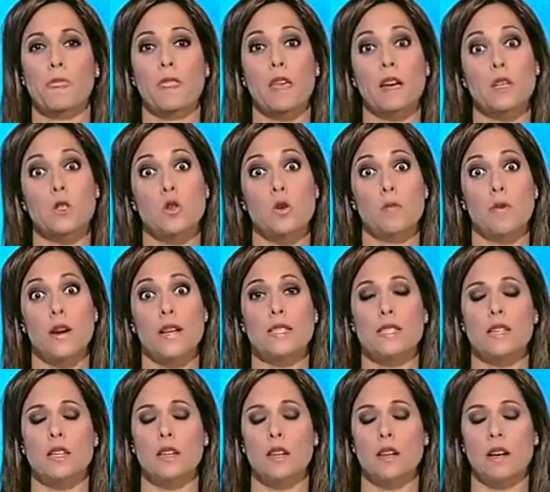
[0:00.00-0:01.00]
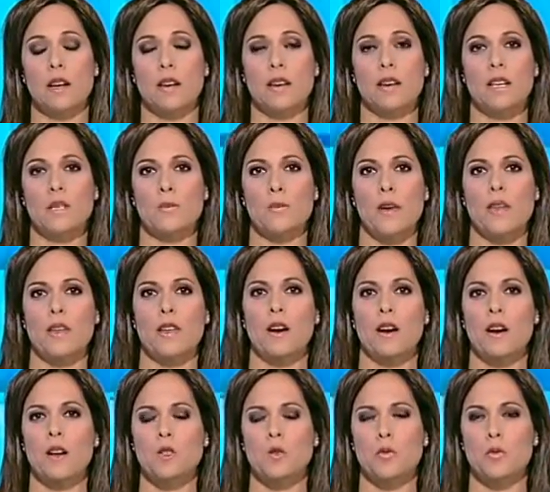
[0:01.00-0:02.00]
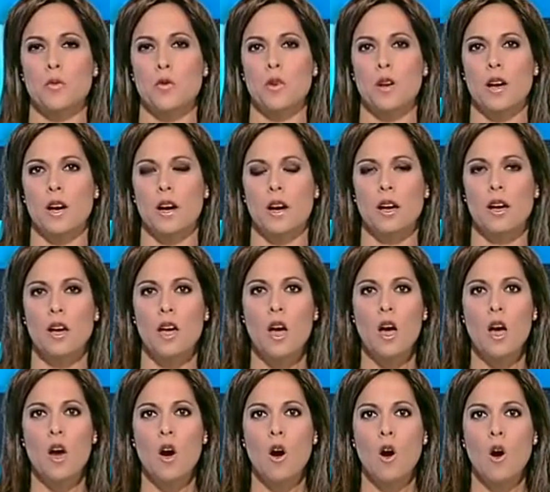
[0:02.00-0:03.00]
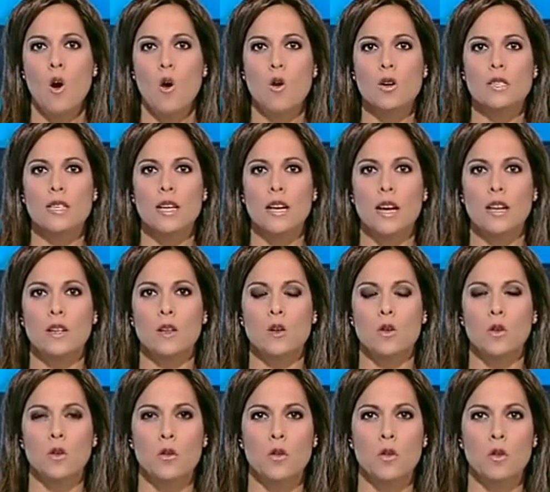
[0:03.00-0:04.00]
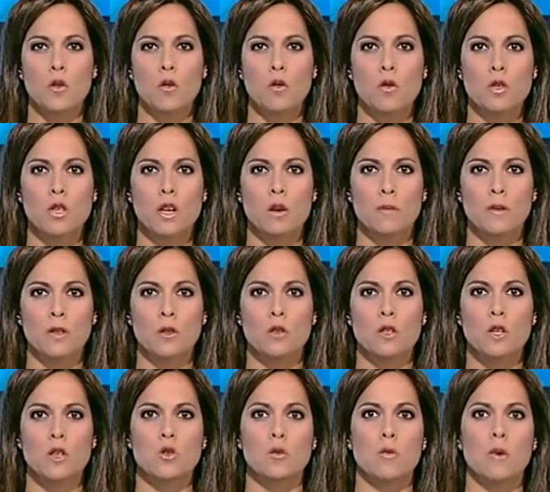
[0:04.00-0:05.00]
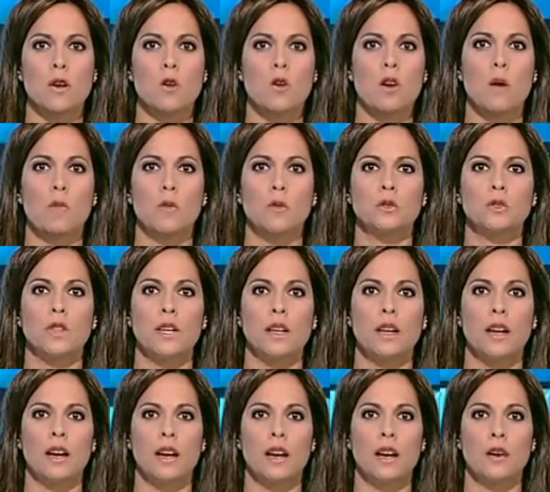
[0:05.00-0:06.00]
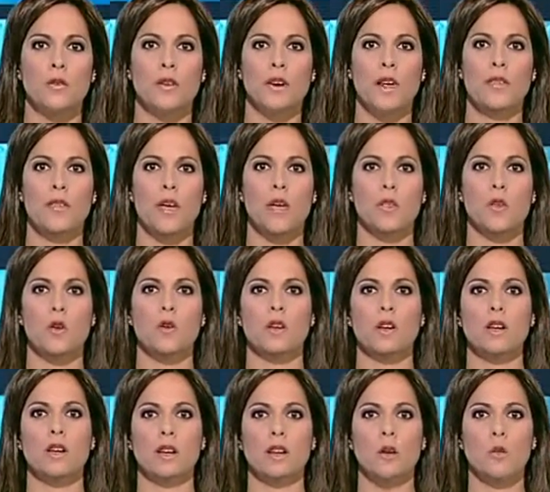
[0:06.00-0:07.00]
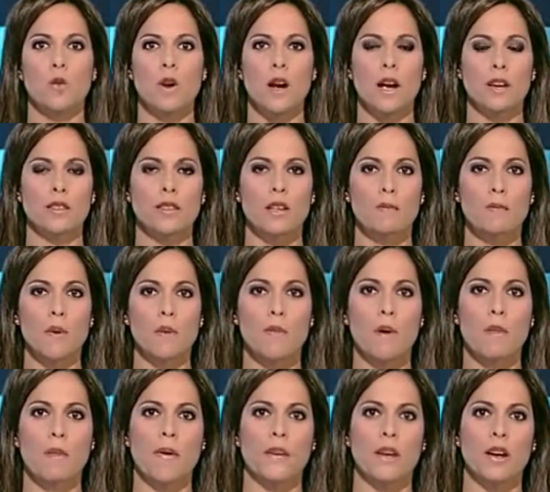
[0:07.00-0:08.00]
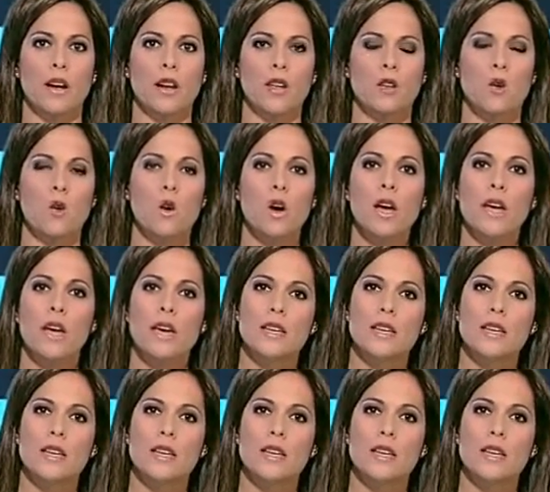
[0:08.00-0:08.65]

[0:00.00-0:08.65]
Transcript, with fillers: Eso en Brasil. Aquí en España, en el caso Púnica, Hoy se han conocido nuevos elementos del sumario que apuntan a la financiación irregular del PP madrileño.